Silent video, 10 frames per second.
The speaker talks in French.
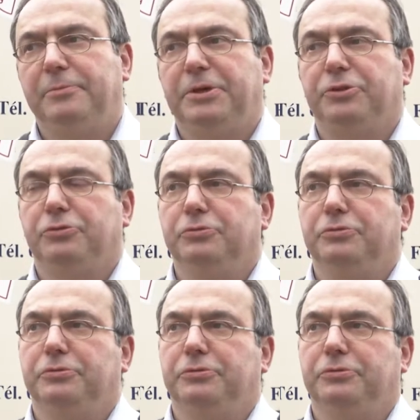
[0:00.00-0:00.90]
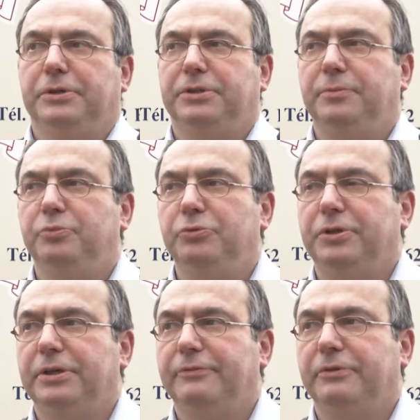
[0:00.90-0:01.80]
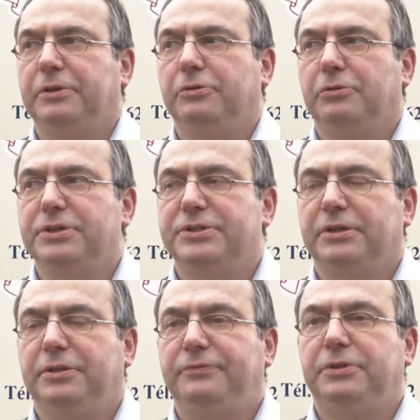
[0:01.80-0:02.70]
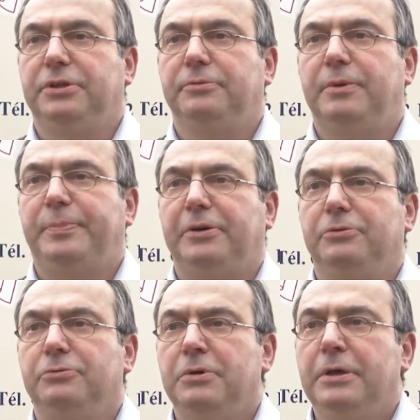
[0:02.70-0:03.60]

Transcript: Mato euh, a débuté avec euh, les activités de mes parents